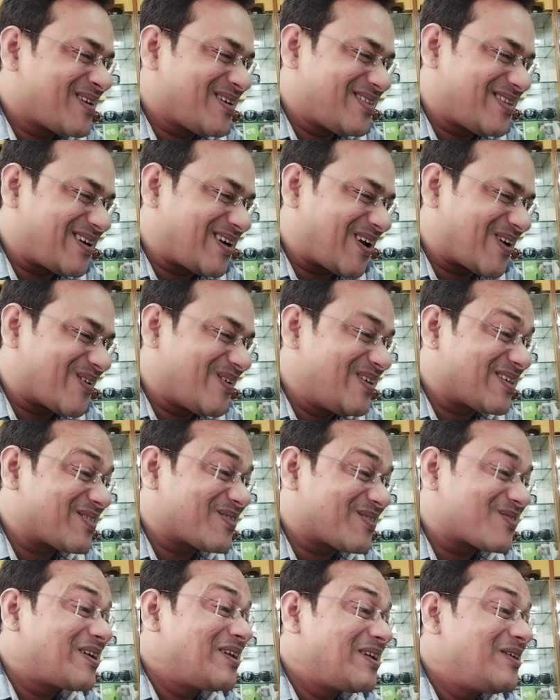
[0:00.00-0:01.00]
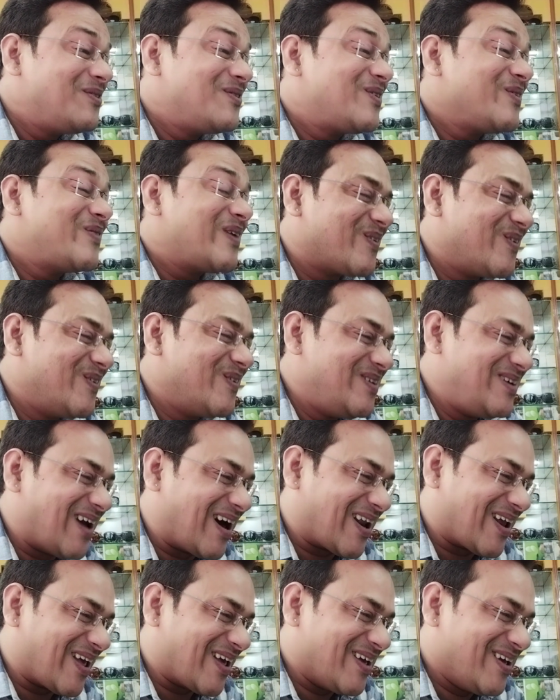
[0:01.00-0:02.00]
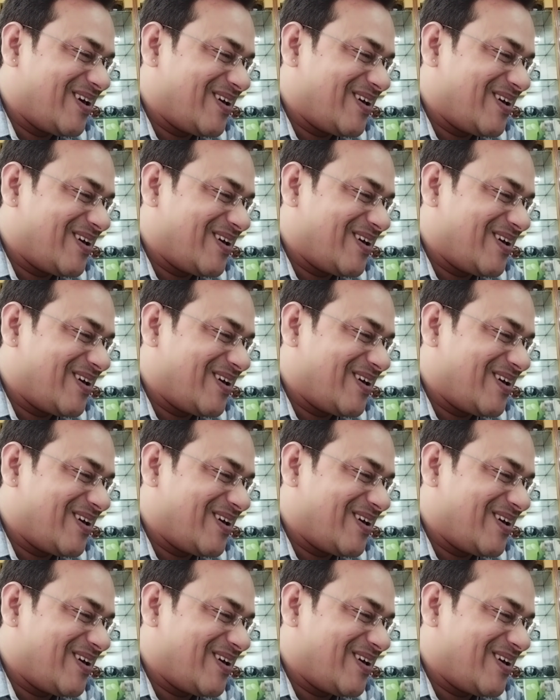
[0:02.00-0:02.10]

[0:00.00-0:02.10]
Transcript: যেটা রয়েছে তোর ইউটিউবের গুন্ডারে